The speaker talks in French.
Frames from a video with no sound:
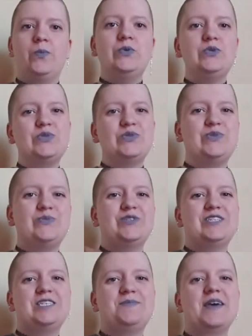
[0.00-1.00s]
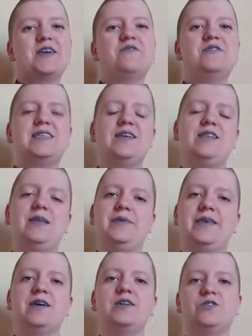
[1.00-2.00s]
Bonjour tout le monde, j'espère que vous allez
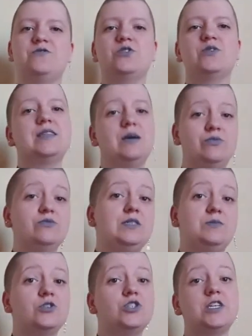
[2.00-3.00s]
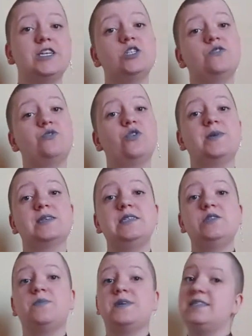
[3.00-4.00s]
bien, je vous souhaite un bon dimanche et je vous
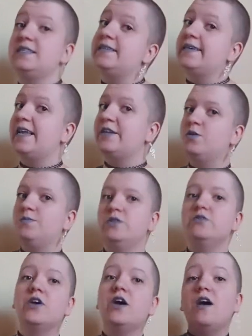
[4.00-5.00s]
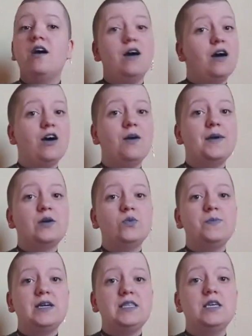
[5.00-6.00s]
remercie de passer ces quelques minutes en ma
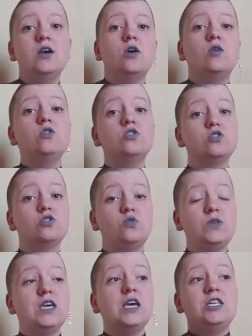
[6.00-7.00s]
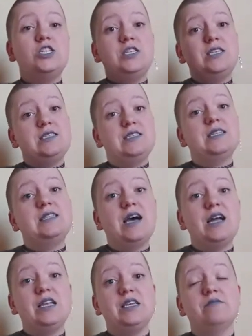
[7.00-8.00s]
compagnie. Aujourd'hui, j'ai décidé de
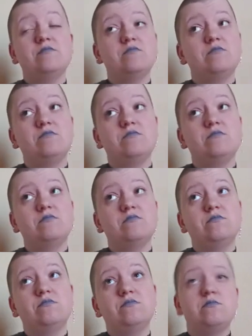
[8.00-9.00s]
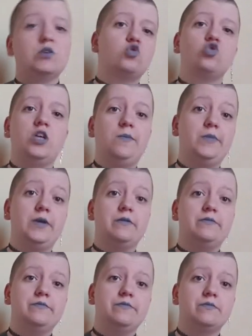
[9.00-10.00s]
râler, parce que j'aime
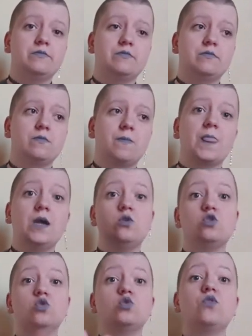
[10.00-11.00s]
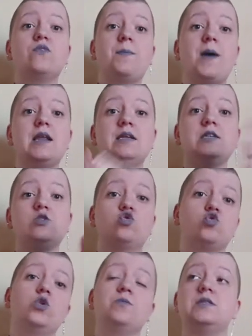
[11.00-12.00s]
bien. Aujourd'hui, on va parler des
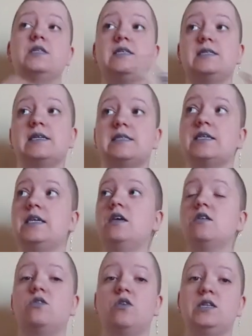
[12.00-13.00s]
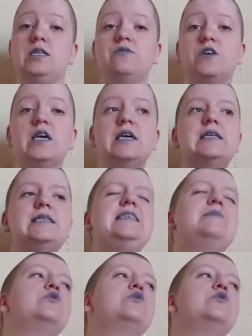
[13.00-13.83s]
tropes, des intrigues dans les livres qui